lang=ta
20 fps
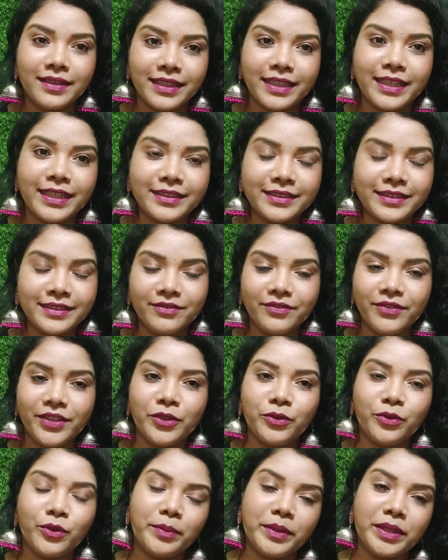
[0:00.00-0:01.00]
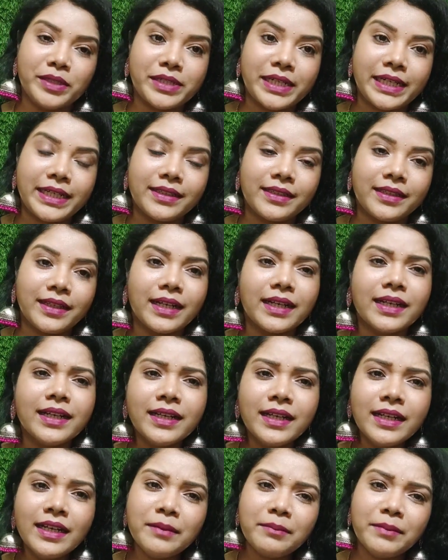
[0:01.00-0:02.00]
ஹீல்ஸ் வேணும் அப்படின்னு கேட்டிருந்தாங்க
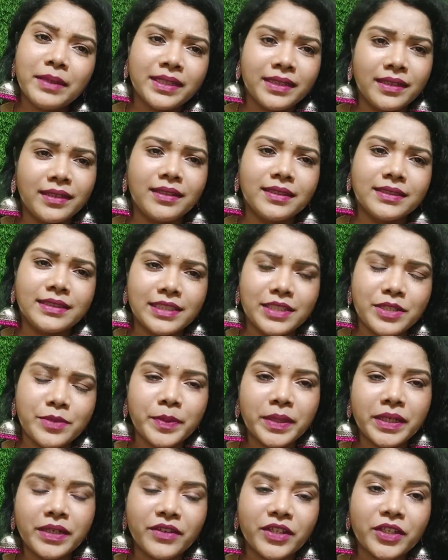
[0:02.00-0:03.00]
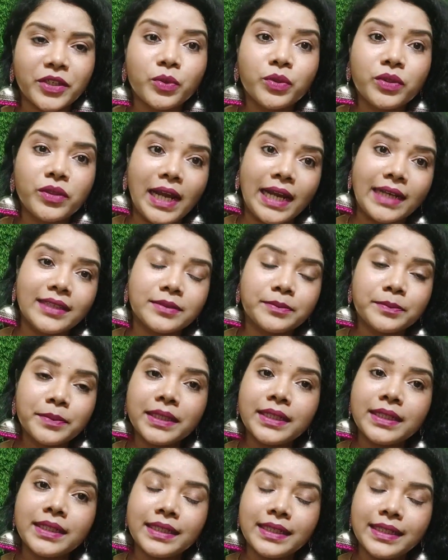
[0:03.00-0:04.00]
பட் நான் சர்ச் பண்ண வரைக்கும்
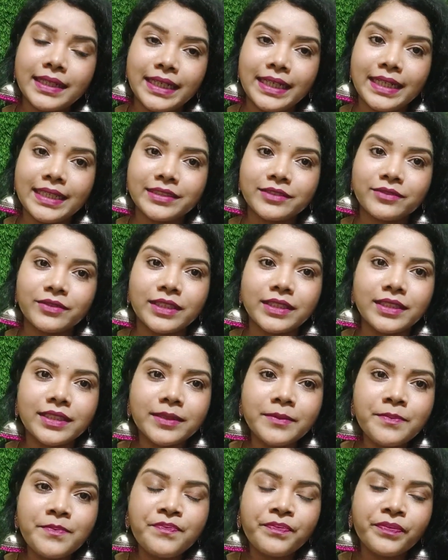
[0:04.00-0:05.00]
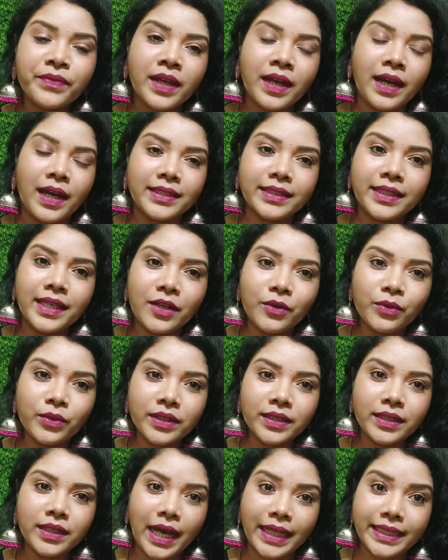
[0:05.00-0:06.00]
டிரான்ஸ்பரண்ட் ஹீல்ஸ் வந்து அந்த
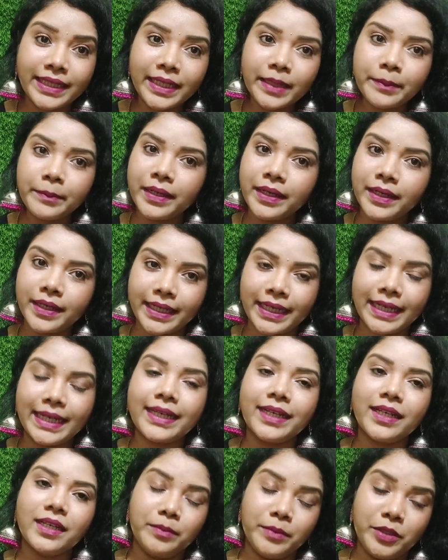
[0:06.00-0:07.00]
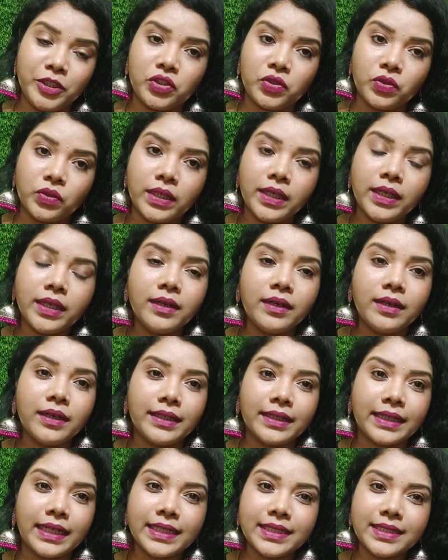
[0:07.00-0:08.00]
அளவுக்கு அதிகமாக கிடைக்கல மீஷோவில்
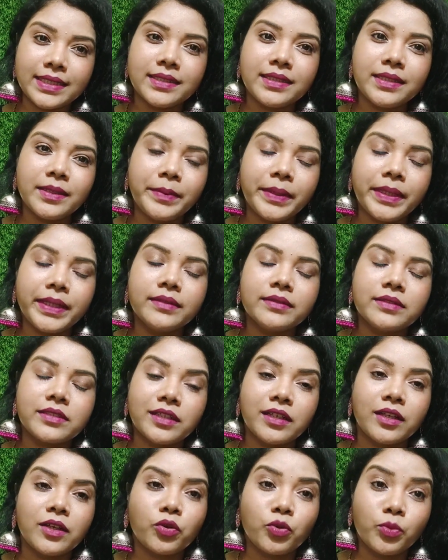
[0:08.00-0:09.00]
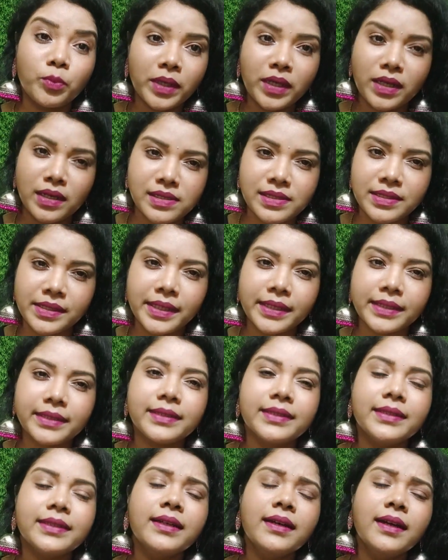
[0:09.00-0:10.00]
கிடைச்சது எப்படி இருந்துச்சுன்னா ரொம்ப காஸ்ட்லியாக
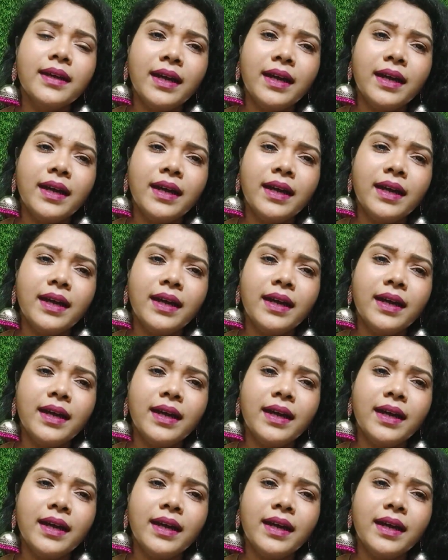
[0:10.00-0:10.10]
இருந்தது